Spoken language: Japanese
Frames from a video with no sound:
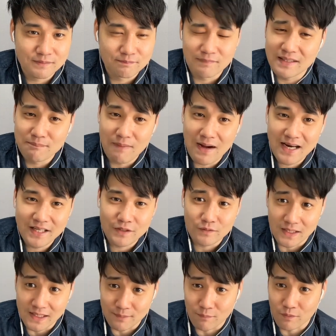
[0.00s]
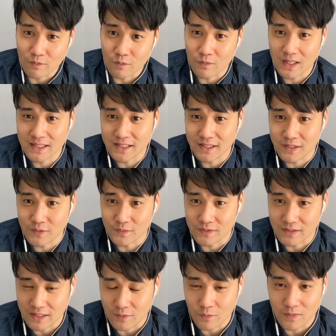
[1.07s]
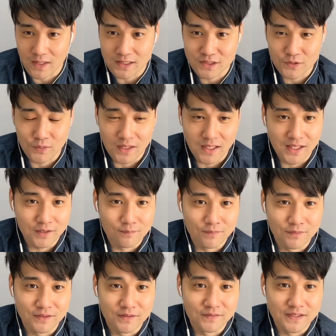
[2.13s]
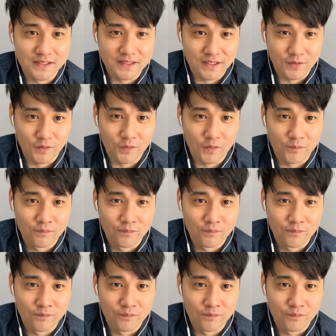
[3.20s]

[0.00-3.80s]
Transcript: マリクはね、もう交換できるんで、交換しようかなと思ってるんですけど、